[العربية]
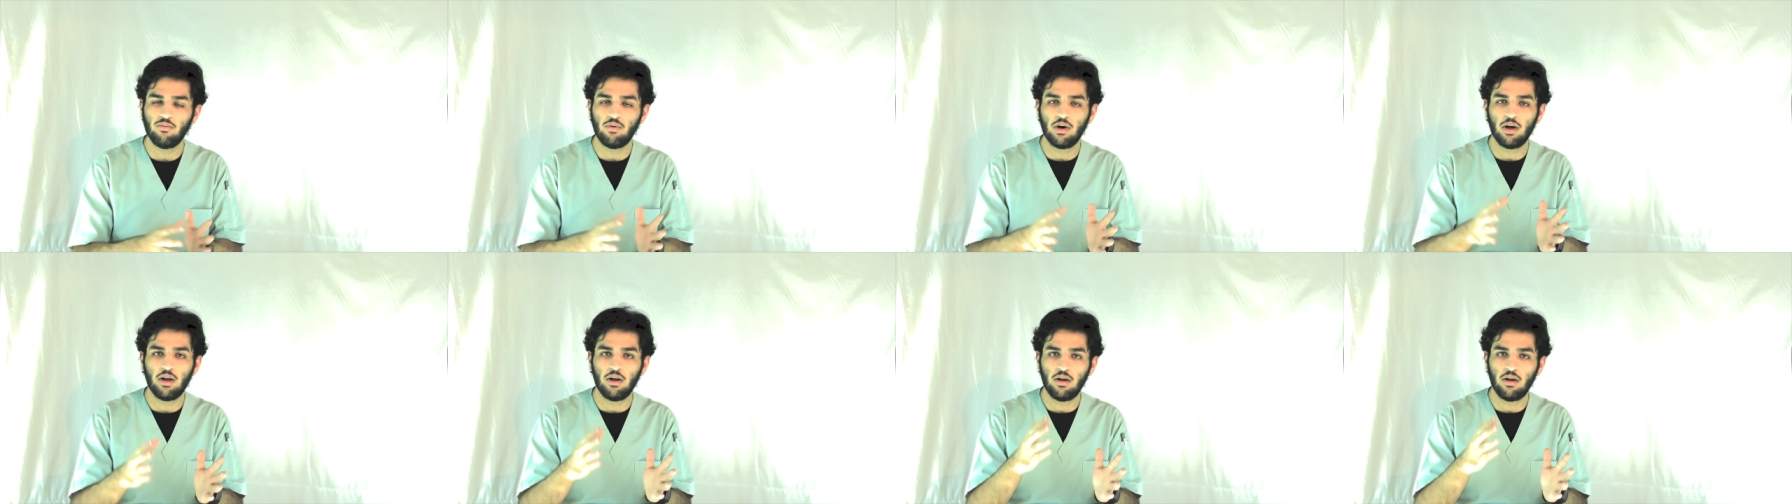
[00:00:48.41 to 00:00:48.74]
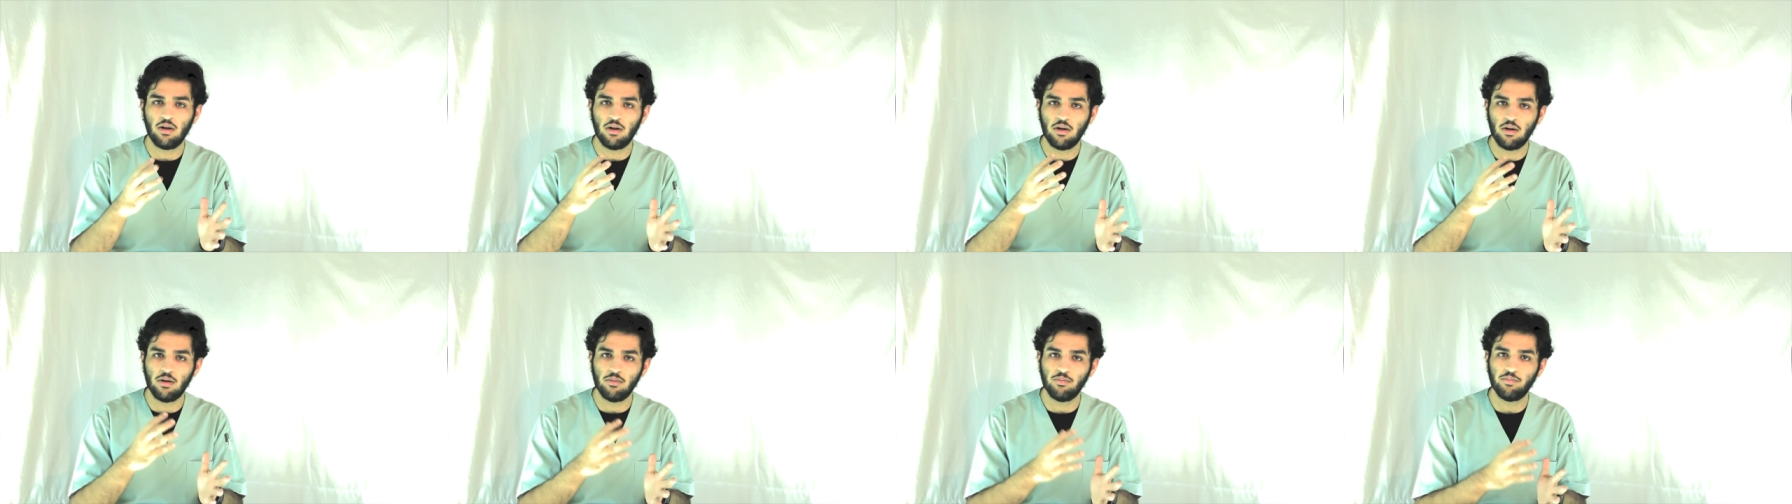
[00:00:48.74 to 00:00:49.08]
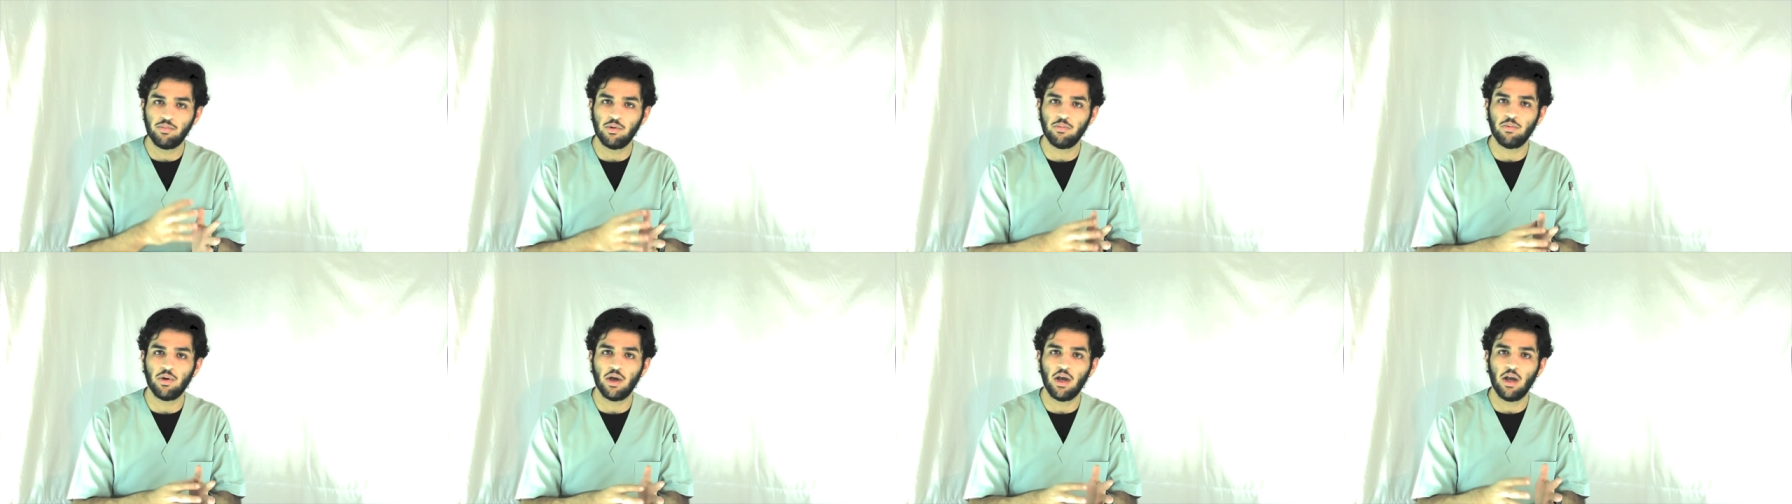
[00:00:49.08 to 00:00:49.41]

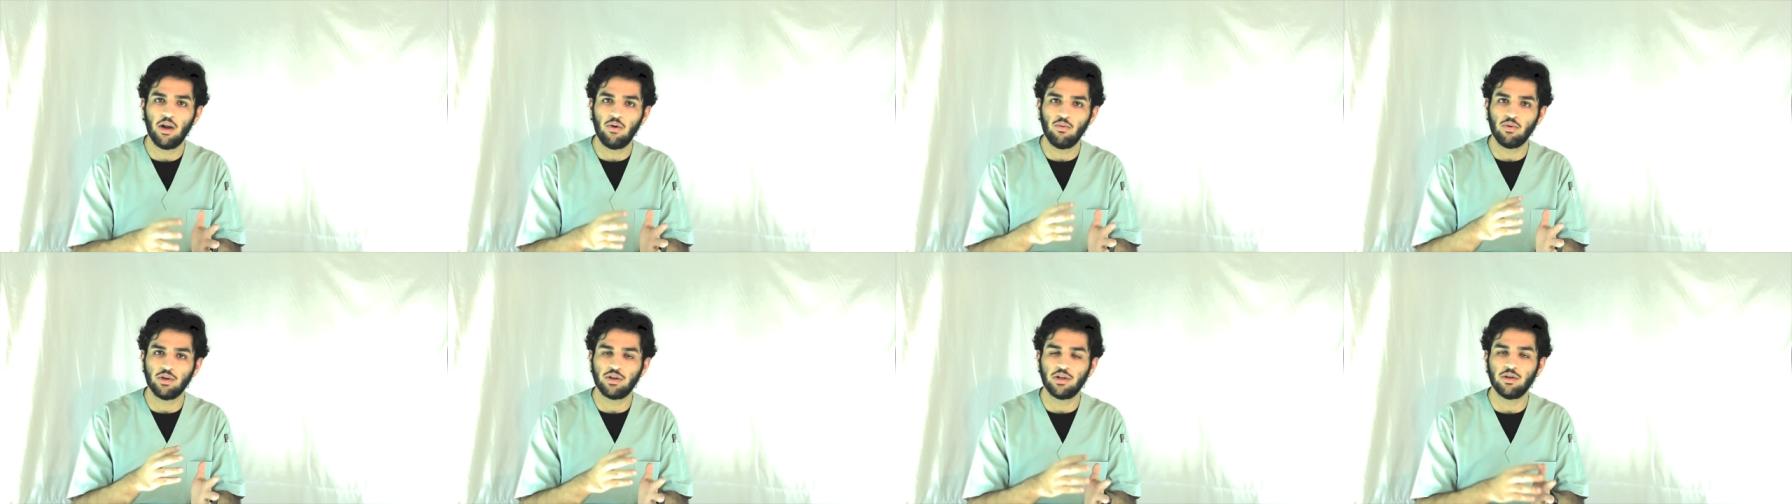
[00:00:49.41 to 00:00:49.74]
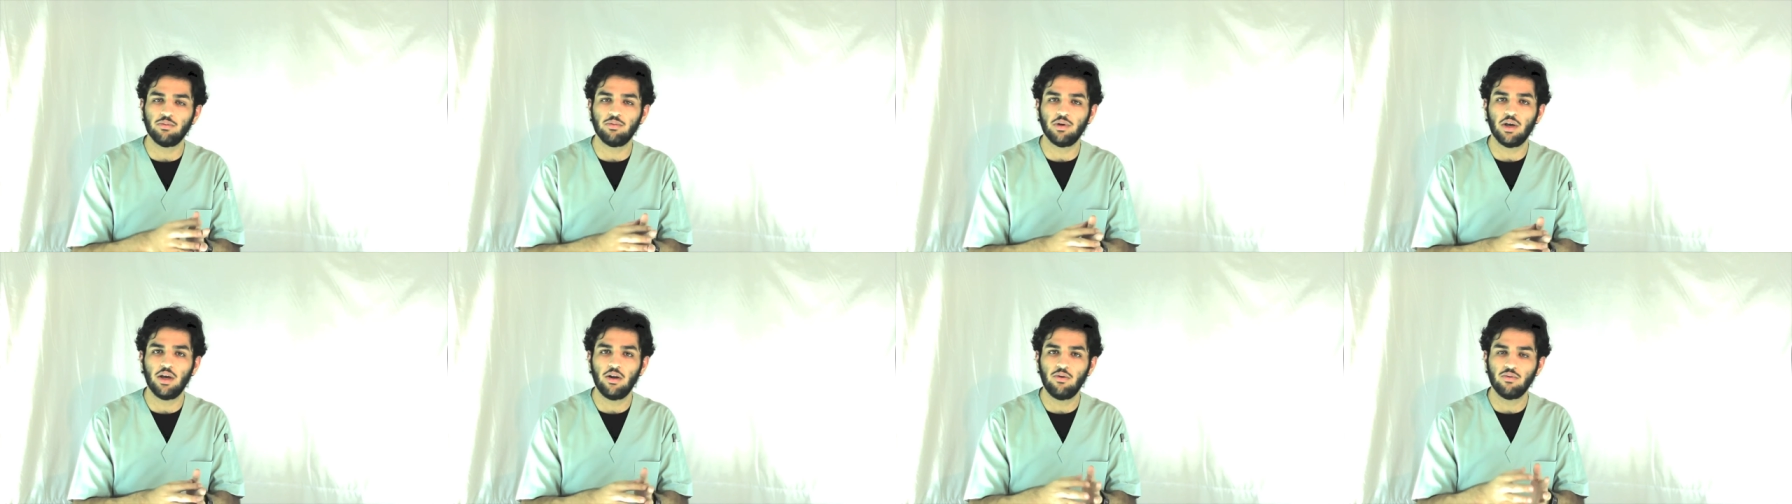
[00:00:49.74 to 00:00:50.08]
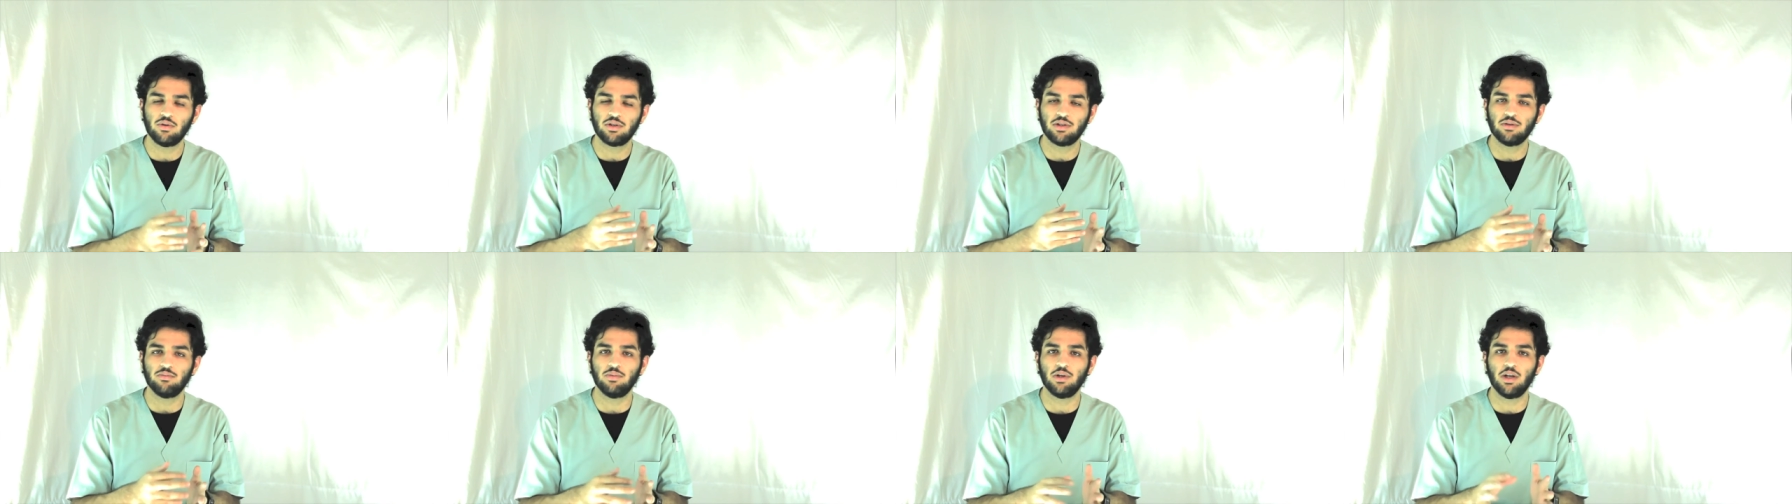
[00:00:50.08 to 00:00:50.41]
والبي بي ال والتي بي ال
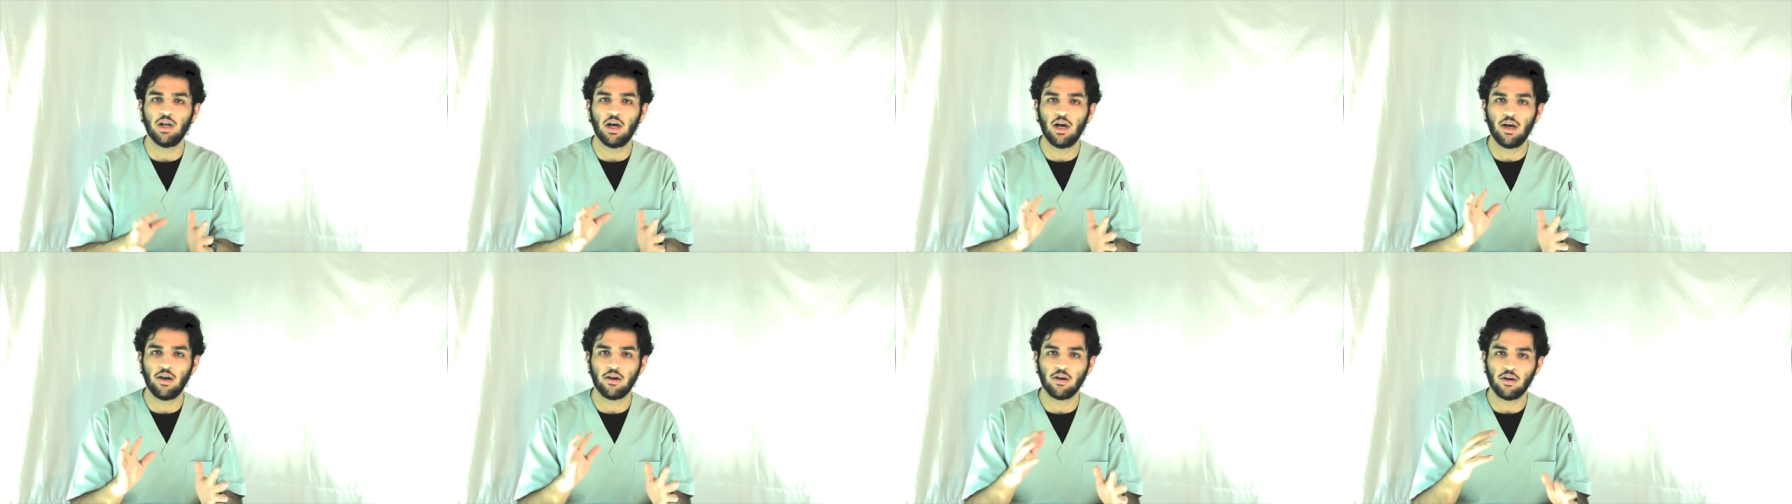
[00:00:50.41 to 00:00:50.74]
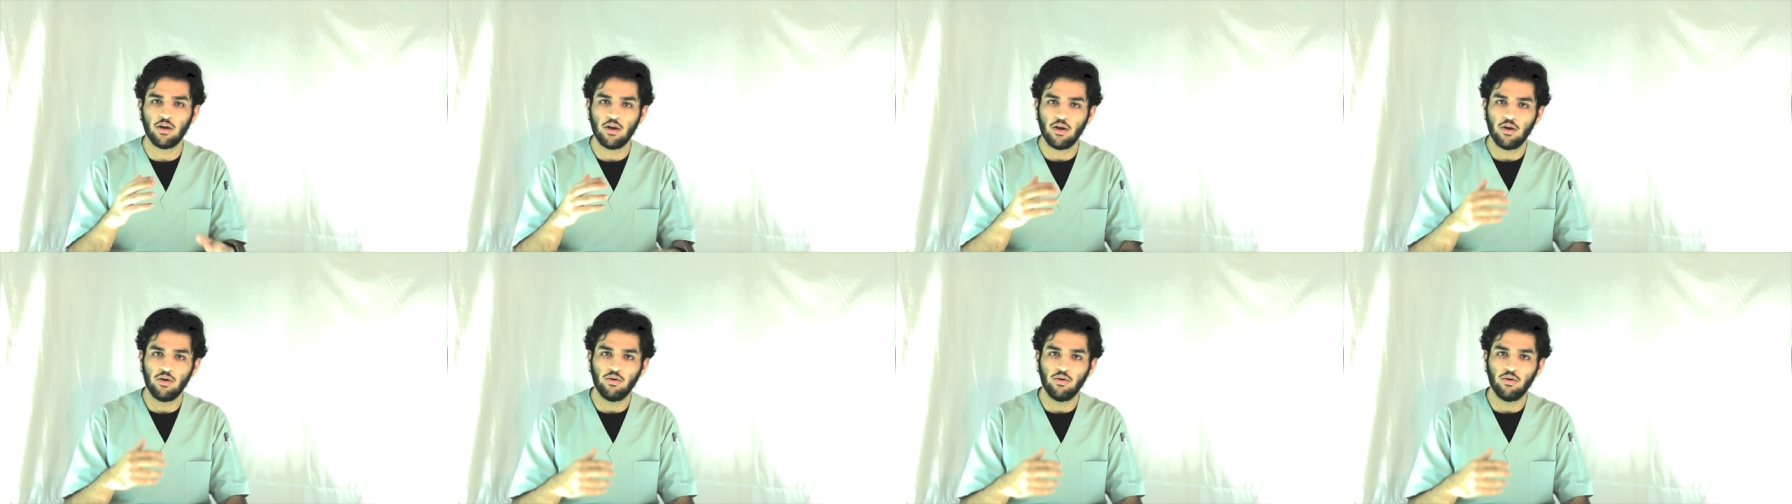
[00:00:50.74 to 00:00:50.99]
والسيمينار